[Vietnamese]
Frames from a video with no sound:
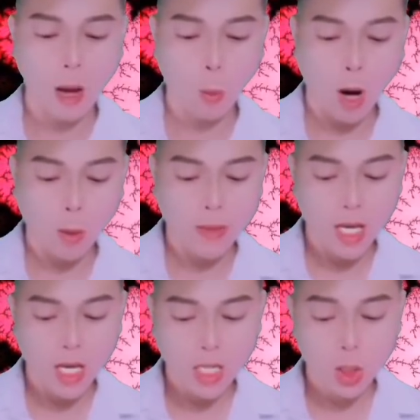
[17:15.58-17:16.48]
Đương nhiên là
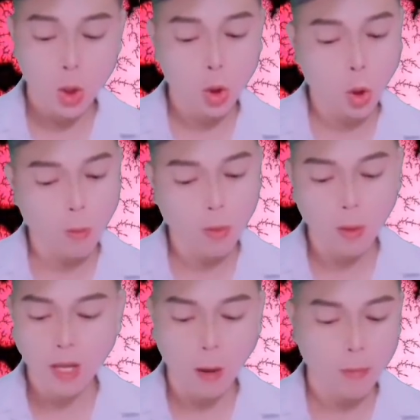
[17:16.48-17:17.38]
Tiểu Dương cậu ấy
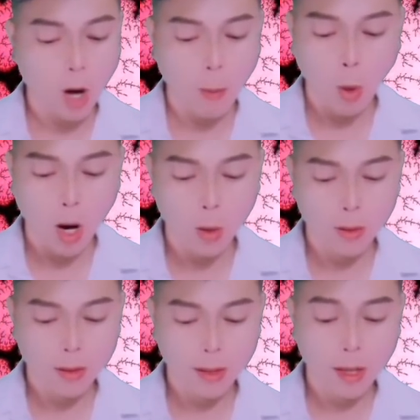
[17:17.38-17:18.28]
đã bên cạnh cậu
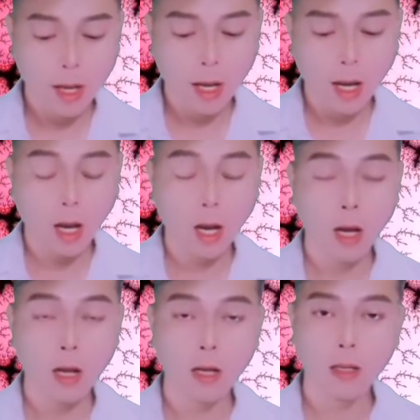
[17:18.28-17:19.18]
nhiều năm như vậy rồi,
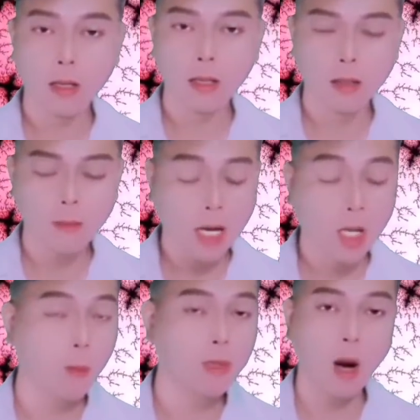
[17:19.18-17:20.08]
không thể đột
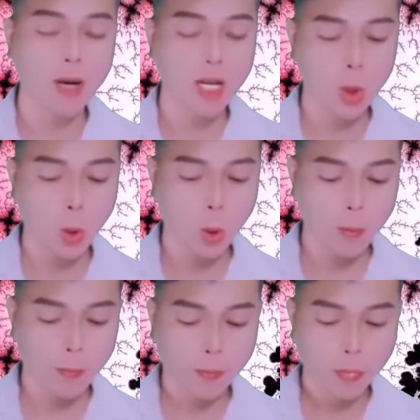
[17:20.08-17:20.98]
nhiên đụng một cái
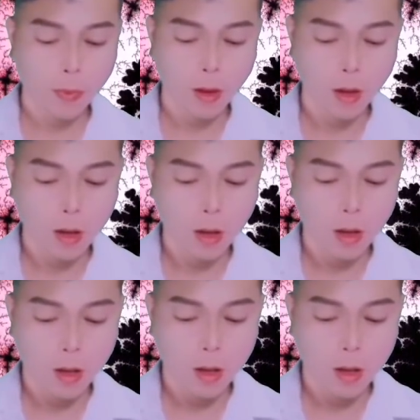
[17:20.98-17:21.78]
mà đứng về phe của Hạ.